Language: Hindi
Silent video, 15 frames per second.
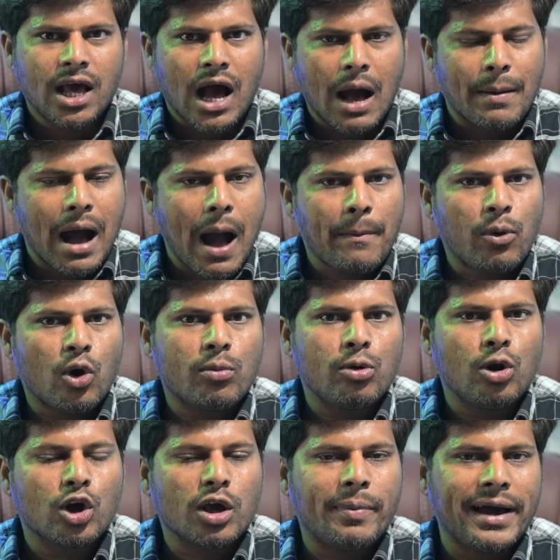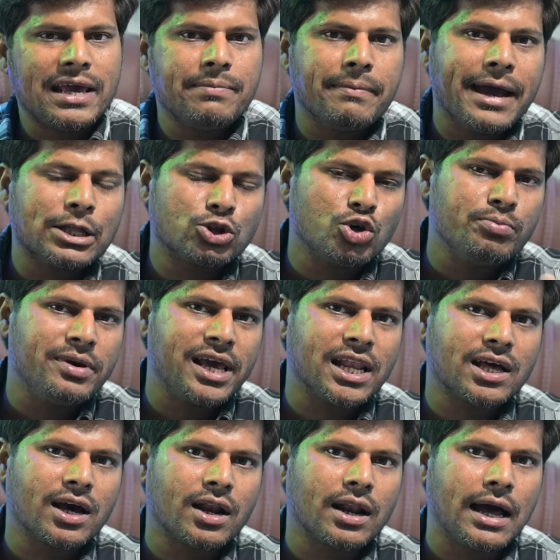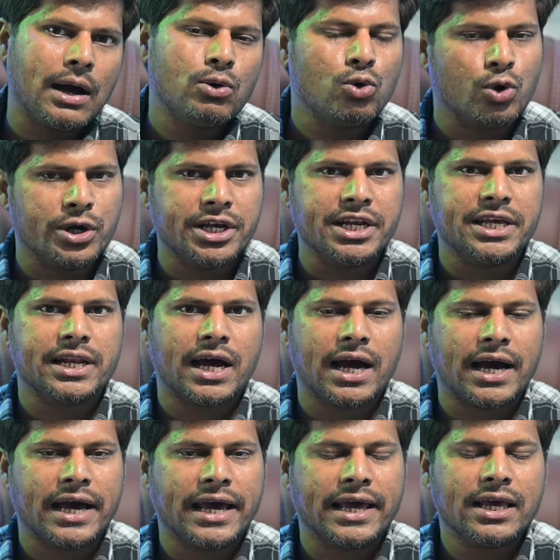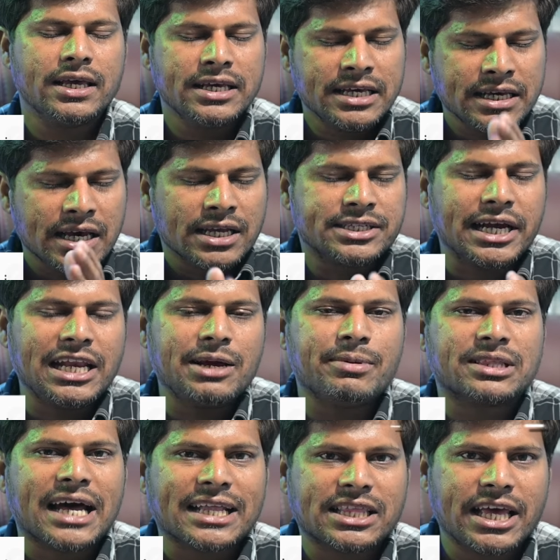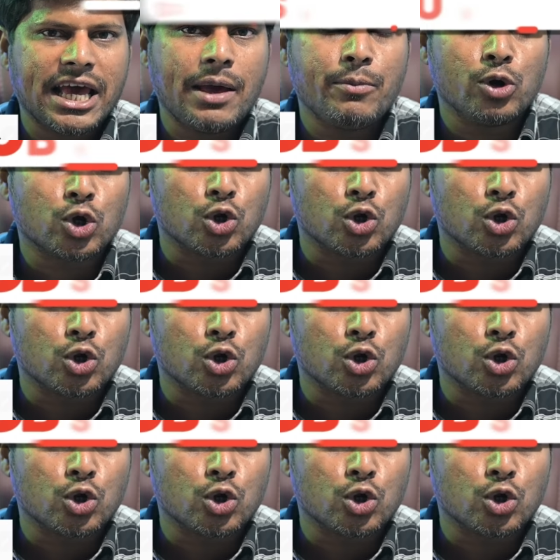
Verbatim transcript: अब आप लोग बोलोगे भाई मैं तो ईमेल कर रहा हूँ हो ही नहीं रहा है चलिए बताते हैं वीडियो